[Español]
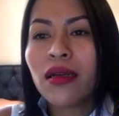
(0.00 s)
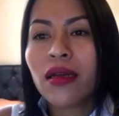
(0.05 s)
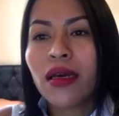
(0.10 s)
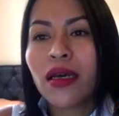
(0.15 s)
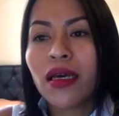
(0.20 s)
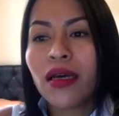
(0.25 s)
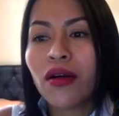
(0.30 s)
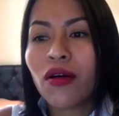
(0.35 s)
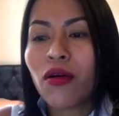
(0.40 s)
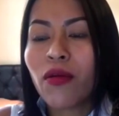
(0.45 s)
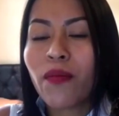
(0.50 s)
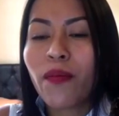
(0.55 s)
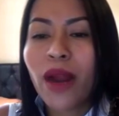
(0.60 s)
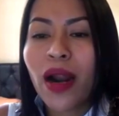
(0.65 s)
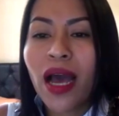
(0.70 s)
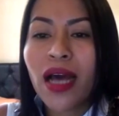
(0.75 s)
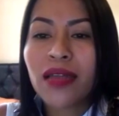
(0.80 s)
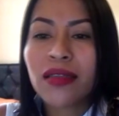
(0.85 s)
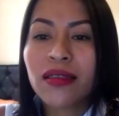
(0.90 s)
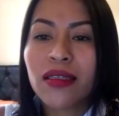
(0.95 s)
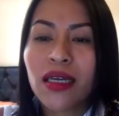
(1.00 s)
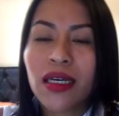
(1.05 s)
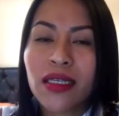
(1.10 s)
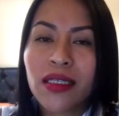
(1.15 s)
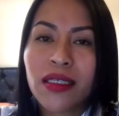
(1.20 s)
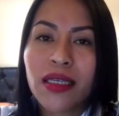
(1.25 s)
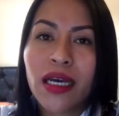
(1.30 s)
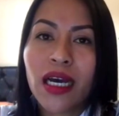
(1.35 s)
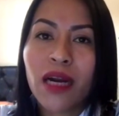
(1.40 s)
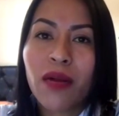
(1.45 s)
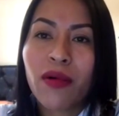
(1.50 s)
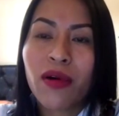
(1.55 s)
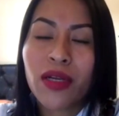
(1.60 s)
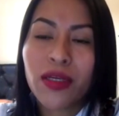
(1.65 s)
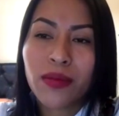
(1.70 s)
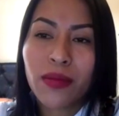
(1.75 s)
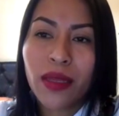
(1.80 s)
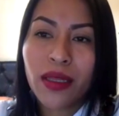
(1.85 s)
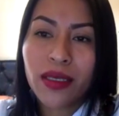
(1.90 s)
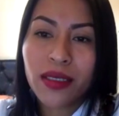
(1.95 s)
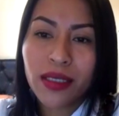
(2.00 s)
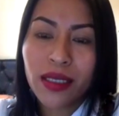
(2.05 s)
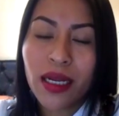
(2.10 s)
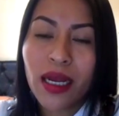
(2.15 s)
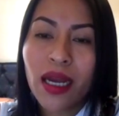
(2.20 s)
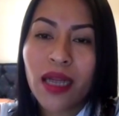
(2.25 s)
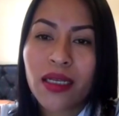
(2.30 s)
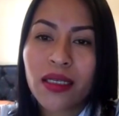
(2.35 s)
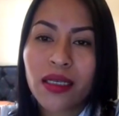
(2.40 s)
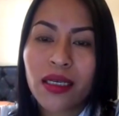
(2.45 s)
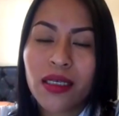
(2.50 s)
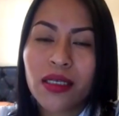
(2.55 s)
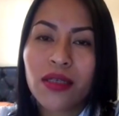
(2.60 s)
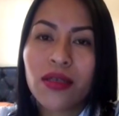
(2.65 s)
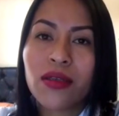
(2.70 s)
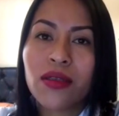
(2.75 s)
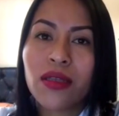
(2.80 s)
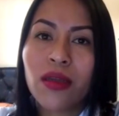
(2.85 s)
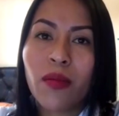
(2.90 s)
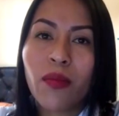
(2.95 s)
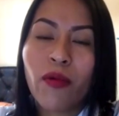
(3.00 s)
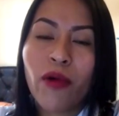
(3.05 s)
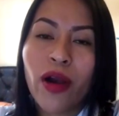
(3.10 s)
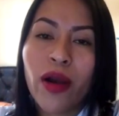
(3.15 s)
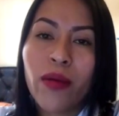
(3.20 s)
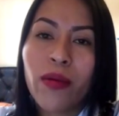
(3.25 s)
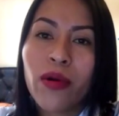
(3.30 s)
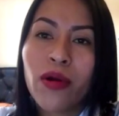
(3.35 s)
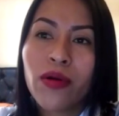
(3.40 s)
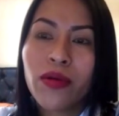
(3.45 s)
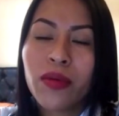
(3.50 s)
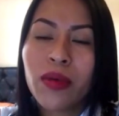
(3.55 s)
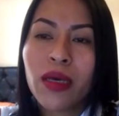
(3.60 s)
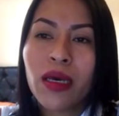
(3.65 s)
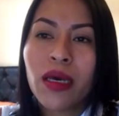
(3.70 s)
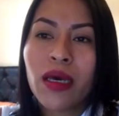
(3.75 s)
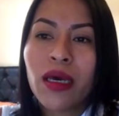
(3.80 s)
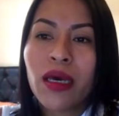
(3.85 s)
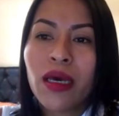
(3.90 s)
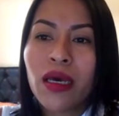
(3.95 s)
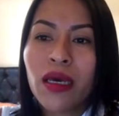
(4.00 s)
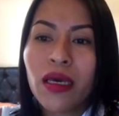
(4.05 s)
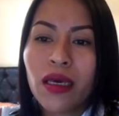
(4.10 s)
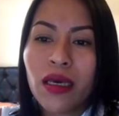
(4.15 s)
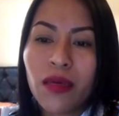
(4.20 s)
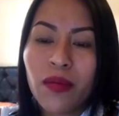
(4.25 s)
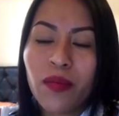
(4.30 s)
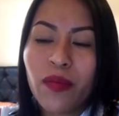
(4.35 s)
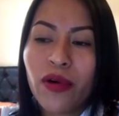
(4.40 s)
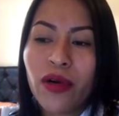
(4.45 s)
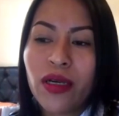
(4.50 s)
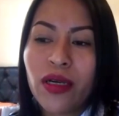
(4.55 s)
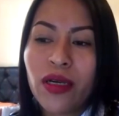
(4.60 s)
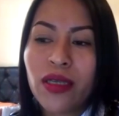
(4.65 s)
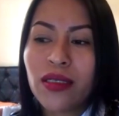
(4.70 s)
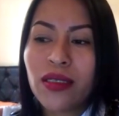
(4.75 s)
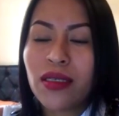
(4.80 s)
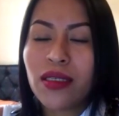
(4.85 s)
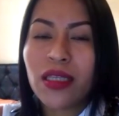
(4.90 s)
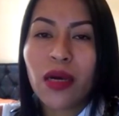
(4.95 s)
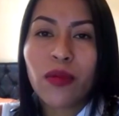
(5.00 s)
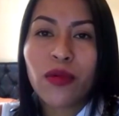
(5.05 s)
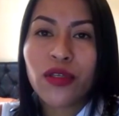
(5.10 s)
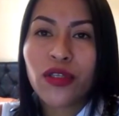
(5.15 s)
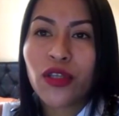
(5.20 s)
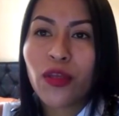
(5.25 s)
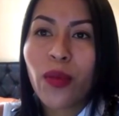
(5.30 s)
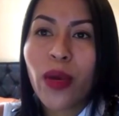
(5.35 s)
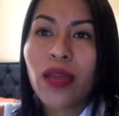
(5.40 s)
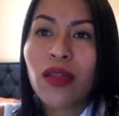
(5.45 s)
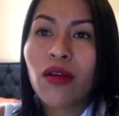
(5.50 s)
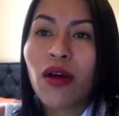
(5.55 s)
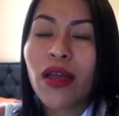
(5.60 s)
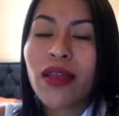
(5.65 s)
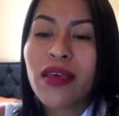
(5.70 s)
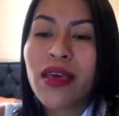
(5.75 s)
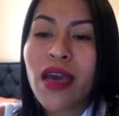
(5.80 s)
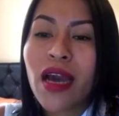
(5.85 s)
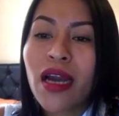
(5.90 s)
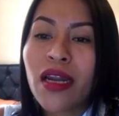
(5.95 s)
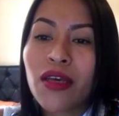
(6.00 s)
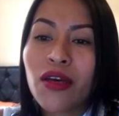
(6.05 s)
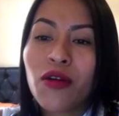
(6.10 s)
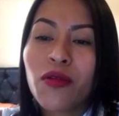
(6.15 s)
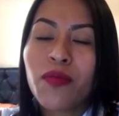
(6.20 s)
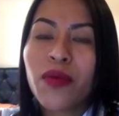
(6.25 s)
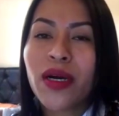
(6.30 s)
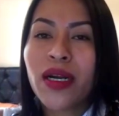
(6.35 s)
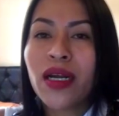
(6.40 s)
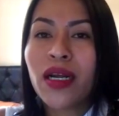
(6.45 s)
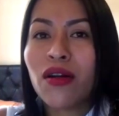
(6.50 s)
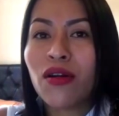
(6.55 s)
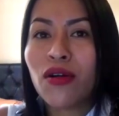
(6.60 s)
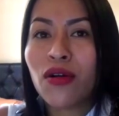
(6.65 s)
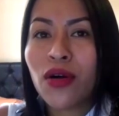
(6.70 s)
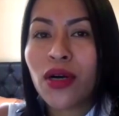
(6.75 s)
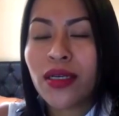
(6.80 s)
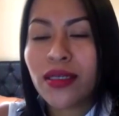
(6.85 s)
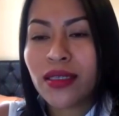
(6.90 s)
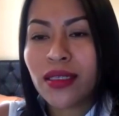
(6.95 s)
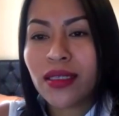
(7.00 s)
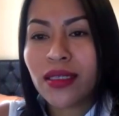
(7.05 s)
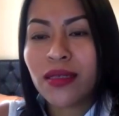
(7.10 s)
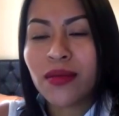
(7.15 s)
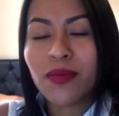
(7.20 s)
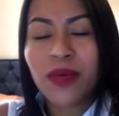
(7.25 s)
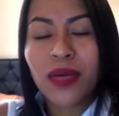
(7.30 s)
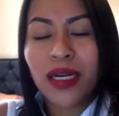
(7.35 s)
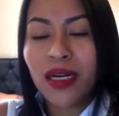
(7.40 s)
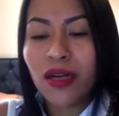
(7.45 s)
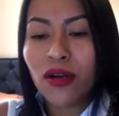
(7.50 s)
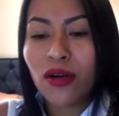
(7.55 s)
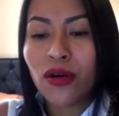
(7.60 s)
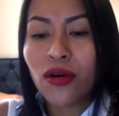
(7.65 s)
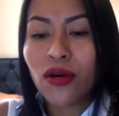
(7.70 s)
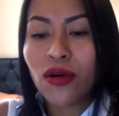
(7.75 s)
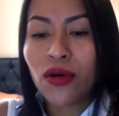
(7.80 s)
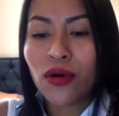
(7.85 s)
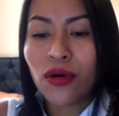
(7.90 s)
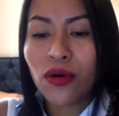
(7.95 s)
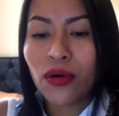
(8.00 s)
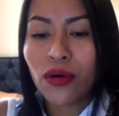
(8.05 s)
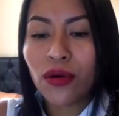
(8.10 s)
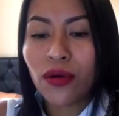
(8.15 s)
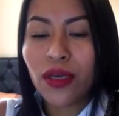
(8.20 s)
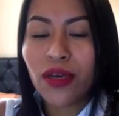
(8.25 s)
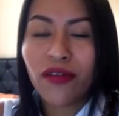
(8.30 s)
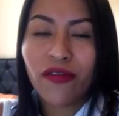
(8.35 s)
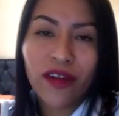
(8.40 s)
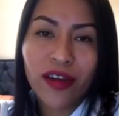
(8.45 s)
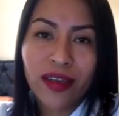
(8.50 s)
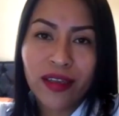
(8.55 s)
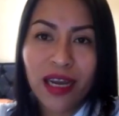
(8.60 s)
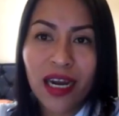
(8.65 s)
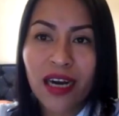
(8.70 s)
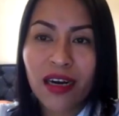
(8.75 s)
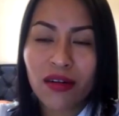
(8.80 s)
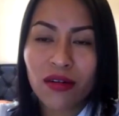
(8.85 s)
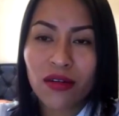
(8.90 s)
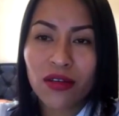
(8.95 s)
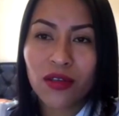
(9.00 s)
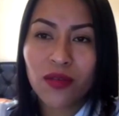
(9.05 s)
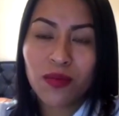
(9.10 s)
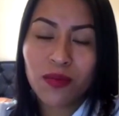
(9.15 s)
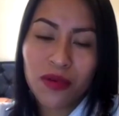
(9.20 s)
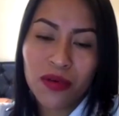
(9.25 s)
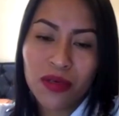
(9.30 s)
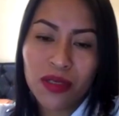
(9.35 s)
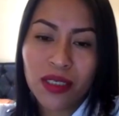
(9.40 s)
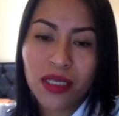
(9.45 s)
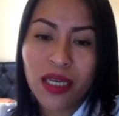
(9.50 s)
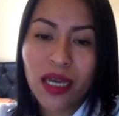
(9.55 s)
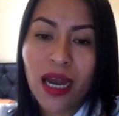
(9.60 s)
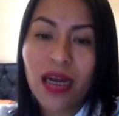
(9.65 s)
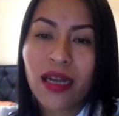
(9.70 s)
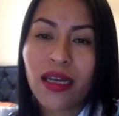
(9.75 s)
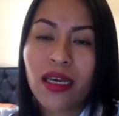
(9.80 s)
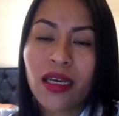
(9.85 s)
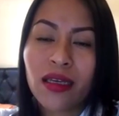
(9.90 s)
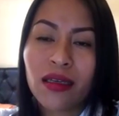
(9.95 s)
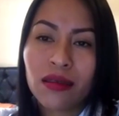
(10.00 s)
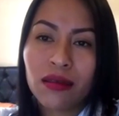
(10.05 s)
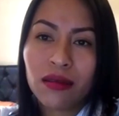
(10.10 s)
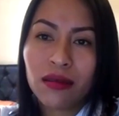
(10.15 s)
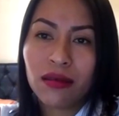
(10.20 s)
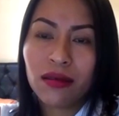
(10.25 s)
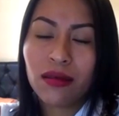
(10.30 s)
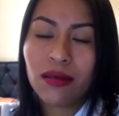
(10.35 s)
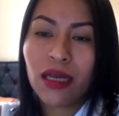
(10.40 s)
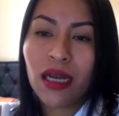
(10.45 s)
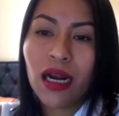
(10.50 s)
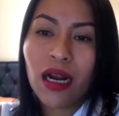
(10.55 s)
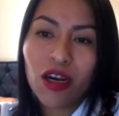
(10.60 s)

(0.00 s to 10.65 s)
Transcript: eh, con plantas y árboles medicinales que son del pueblo y pues estamos tomando a diario para no, infectarnos, por si alguien de la